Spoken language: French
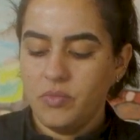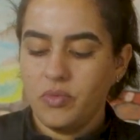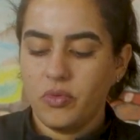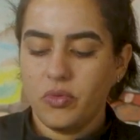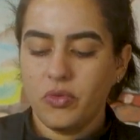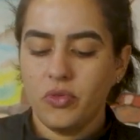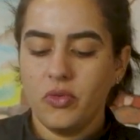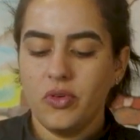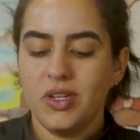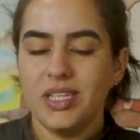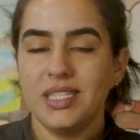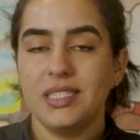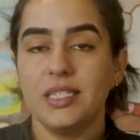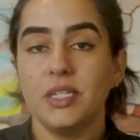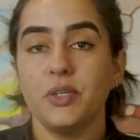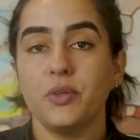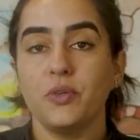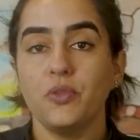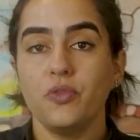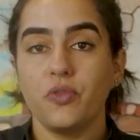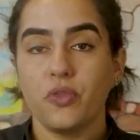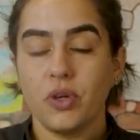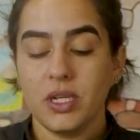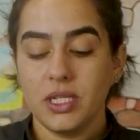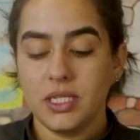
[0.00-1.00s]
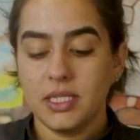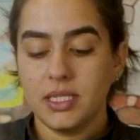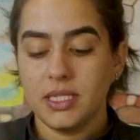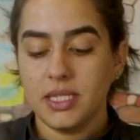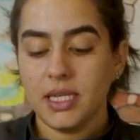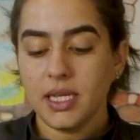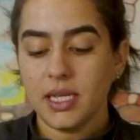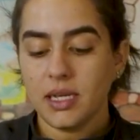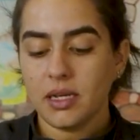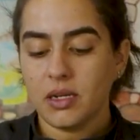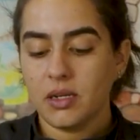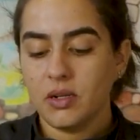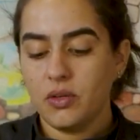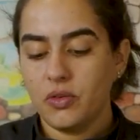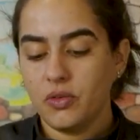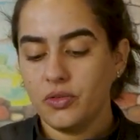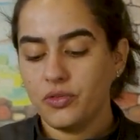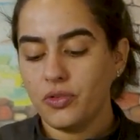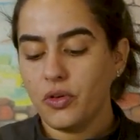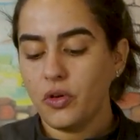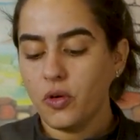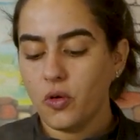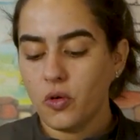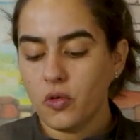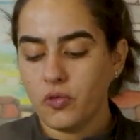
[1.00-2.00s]
pour le laisser refroidir le
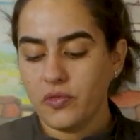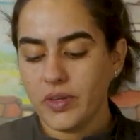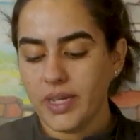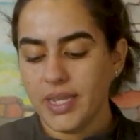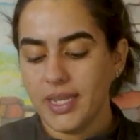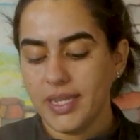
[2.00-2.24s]
temps qu'on va